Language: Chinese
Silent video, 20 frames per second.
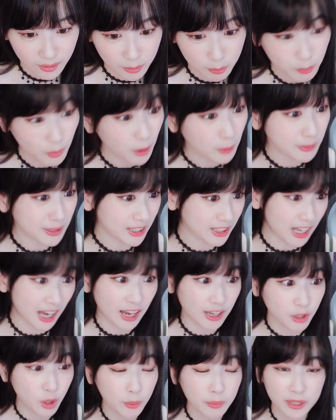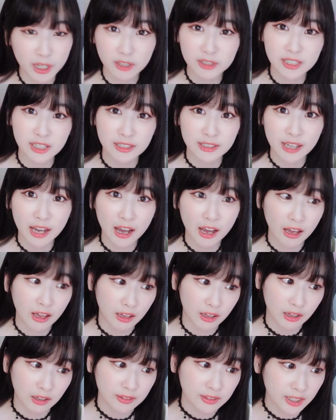猫咪哪有比较简
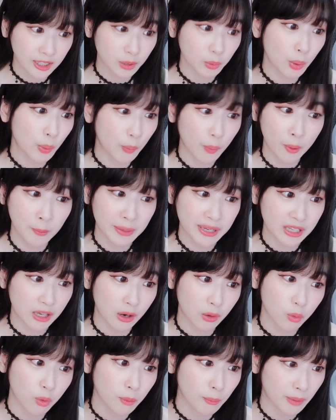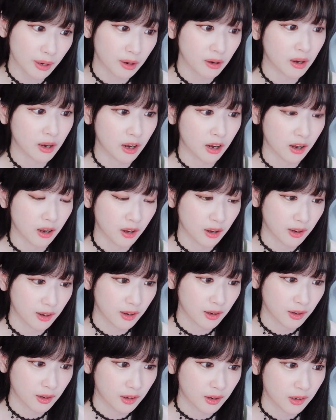单？你以为我没养过猫啊？
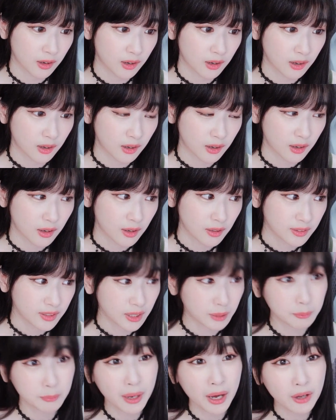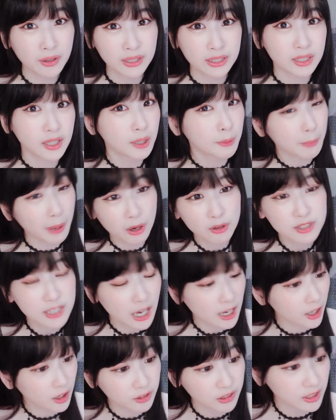你猫，你那个猫
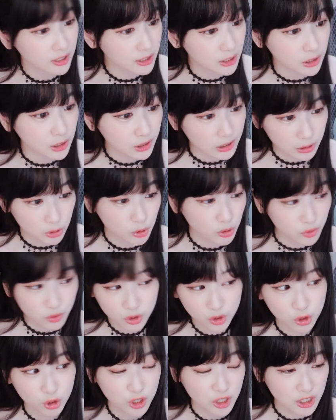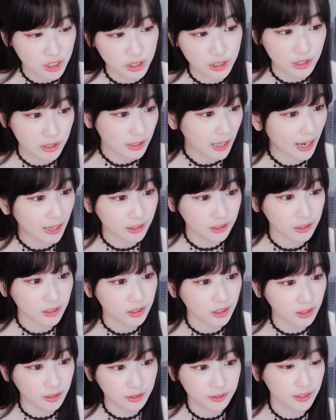砂要定期一直去去清它的
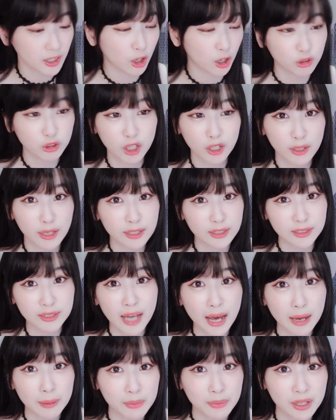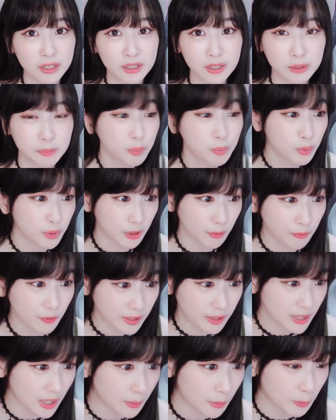那个尿尿、它的大便，你不能
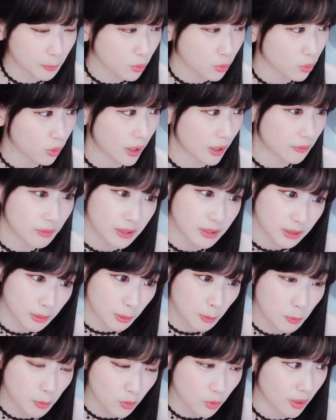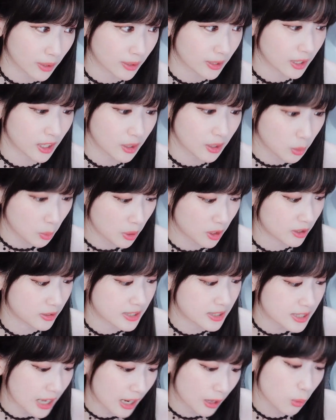放在那边不管，放在那边不管它会
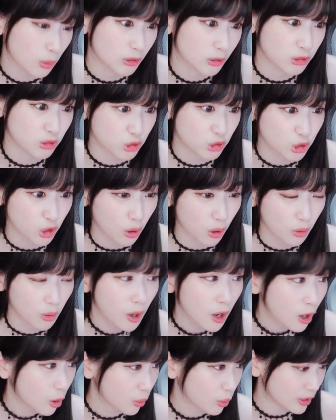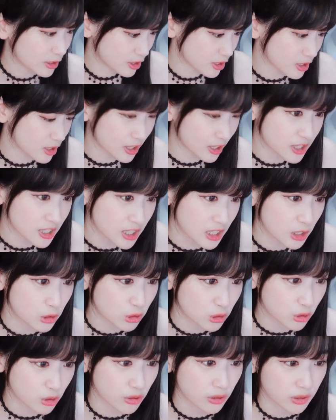很脏、会很臭、会滋生细
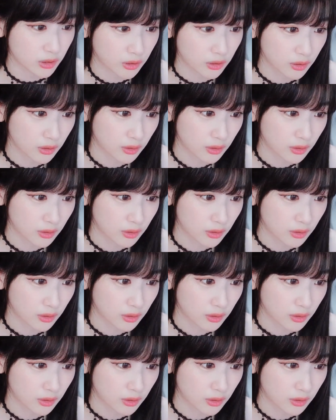菌。